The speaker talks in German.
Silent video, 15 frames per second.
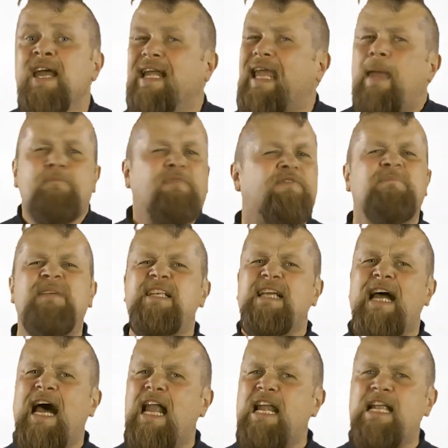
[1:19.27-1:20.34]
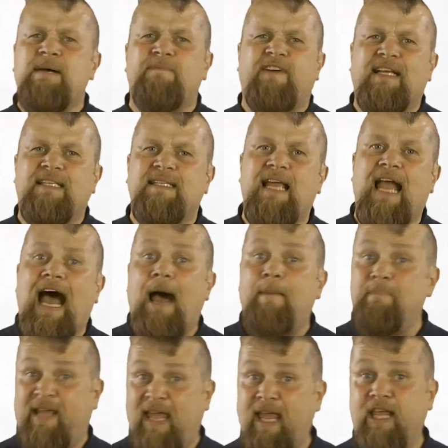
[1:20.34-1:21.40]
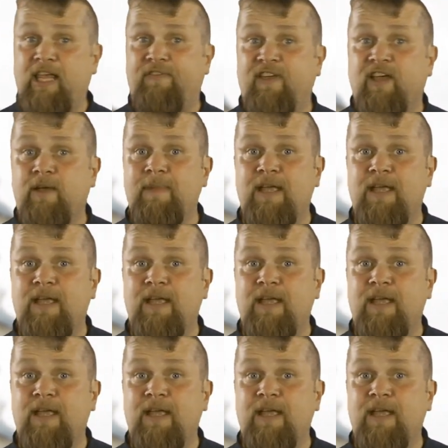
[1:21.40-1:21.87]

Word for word: kämpfen mit allem, was sie haben, gegen queere